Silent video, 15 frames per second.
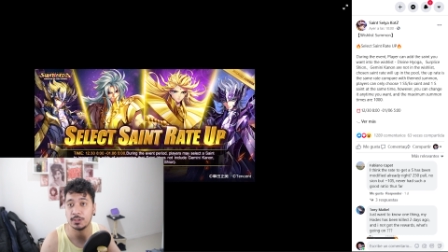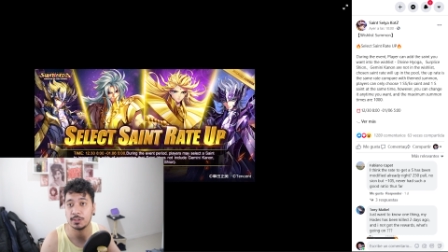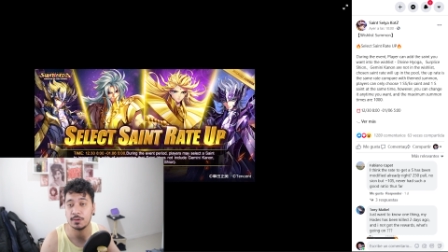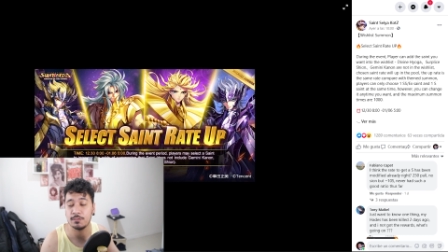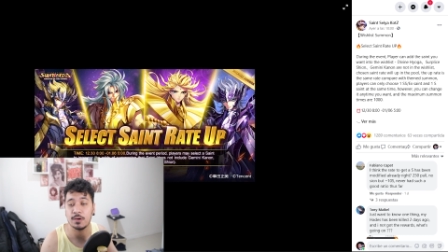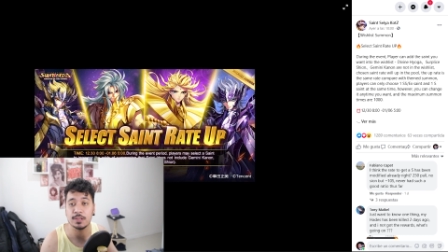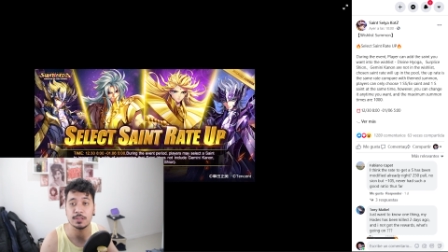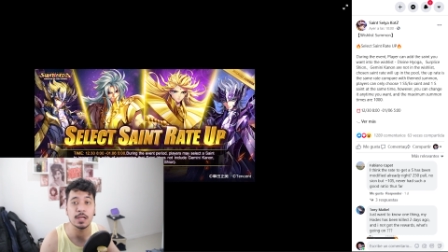que te
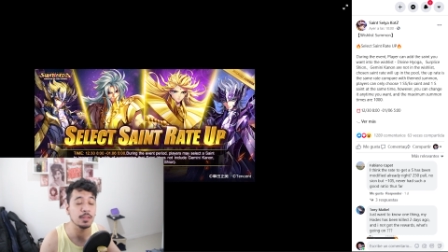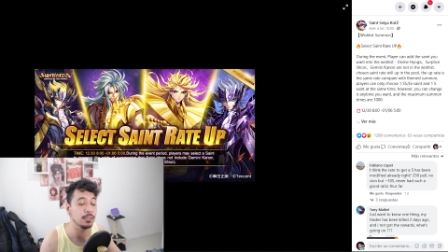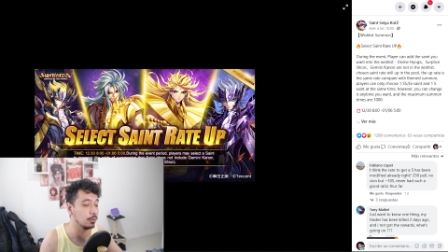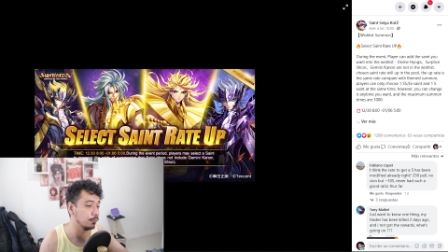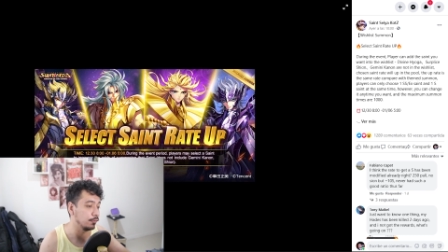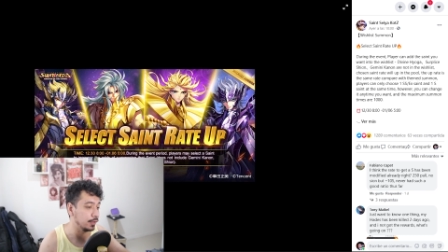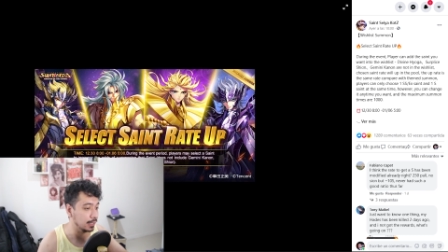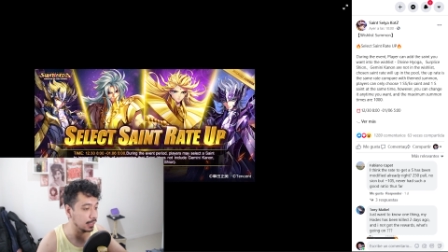esté
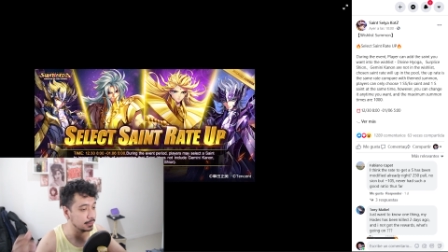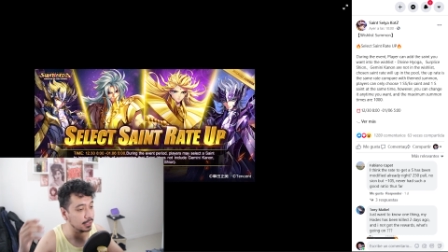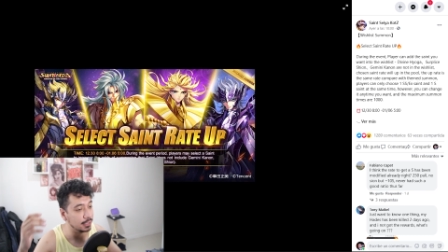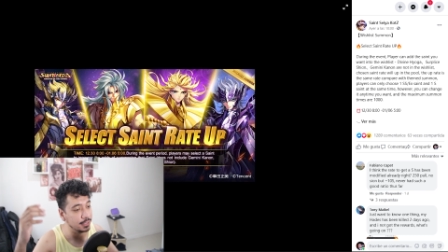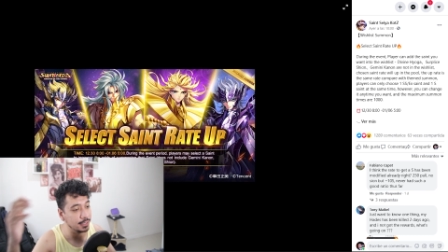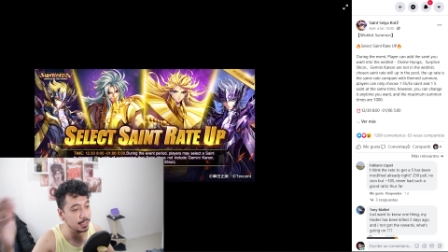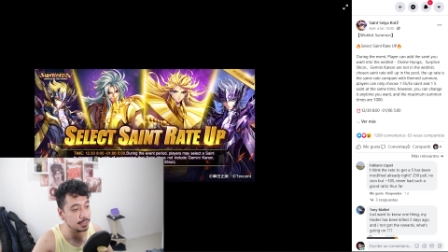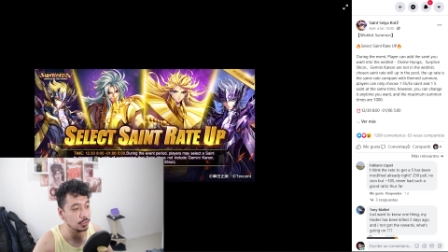faltando.
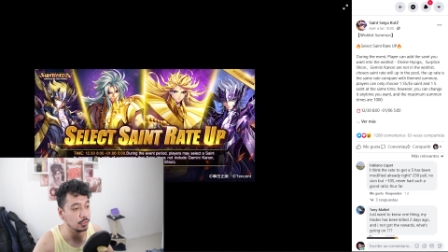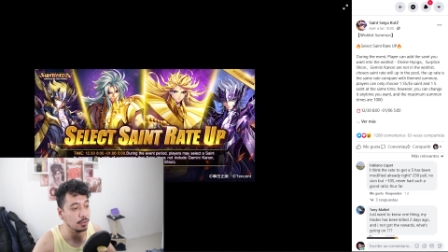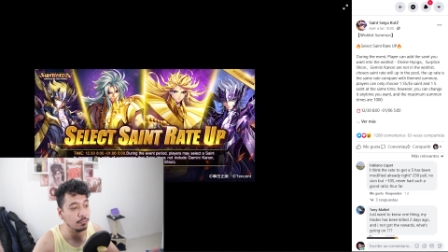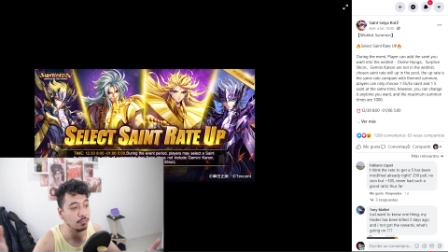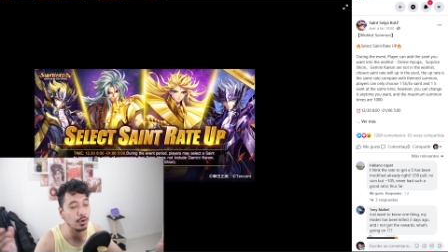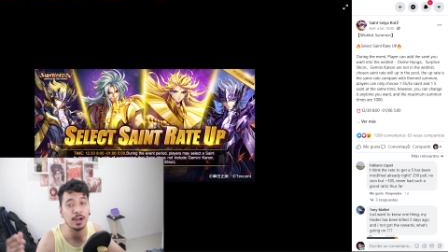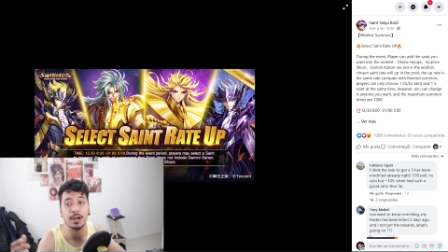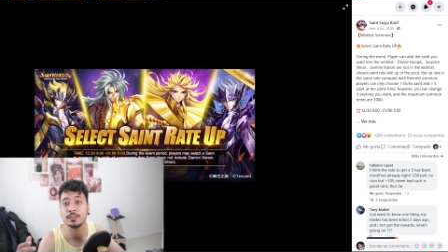Fíjate
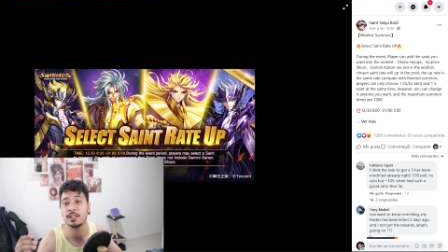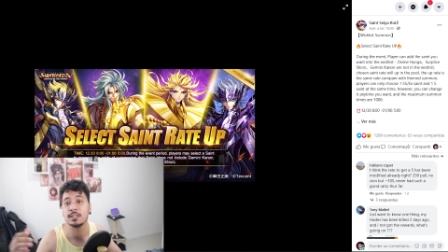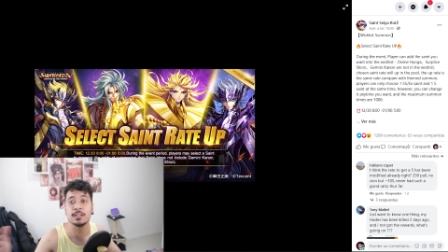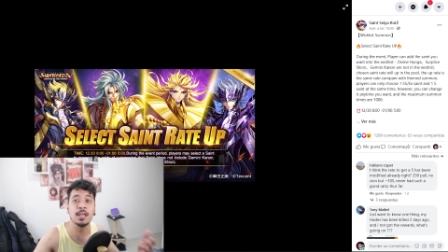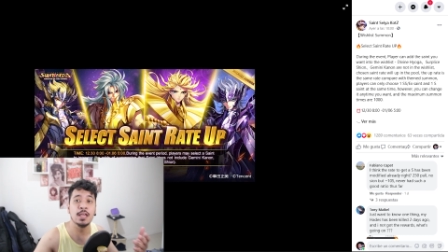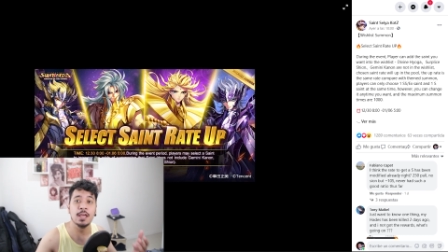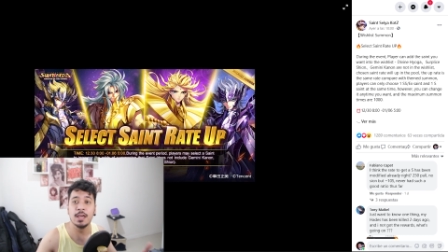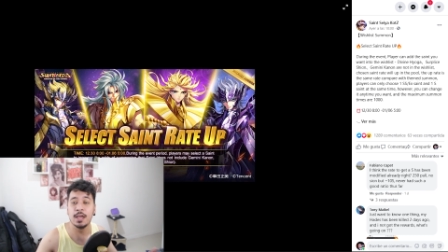alineaciones
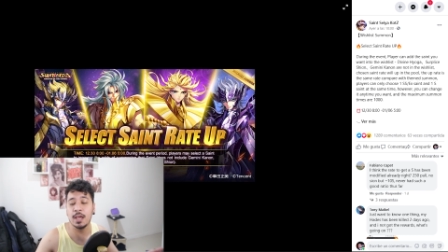fuertes.